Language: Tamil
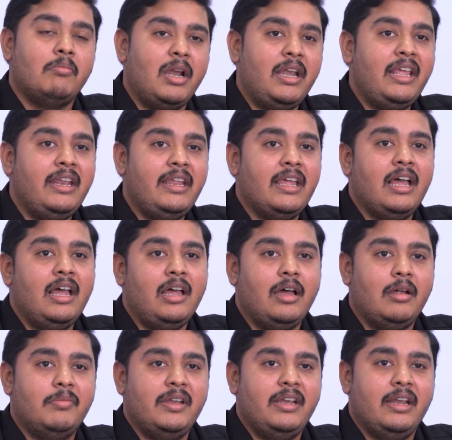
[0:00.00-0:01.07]
மலேரியா
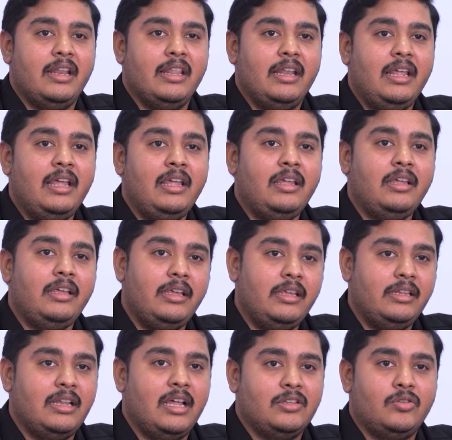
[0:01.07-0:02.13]
அப்படின்றதுல
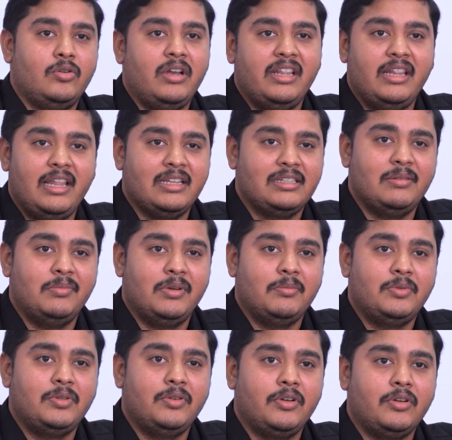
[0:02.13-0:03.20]
நான் சொன்ன எல்லா
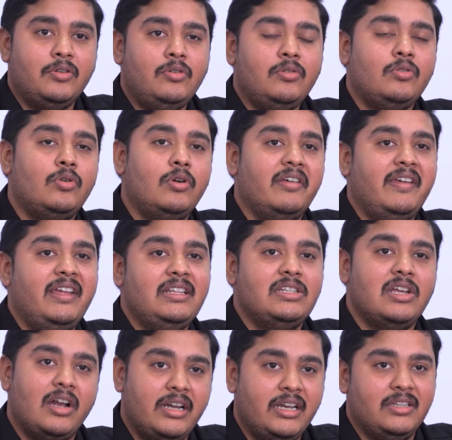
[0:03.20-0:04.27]
சிம்டம்ஸும் இருக்கும் கூடவே
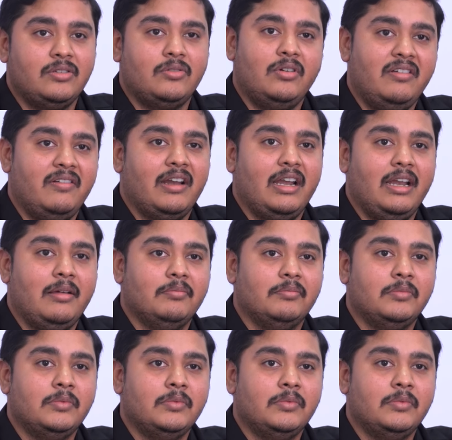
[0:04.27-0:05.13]
ஜாண்டிஸ் கூட வரலாம்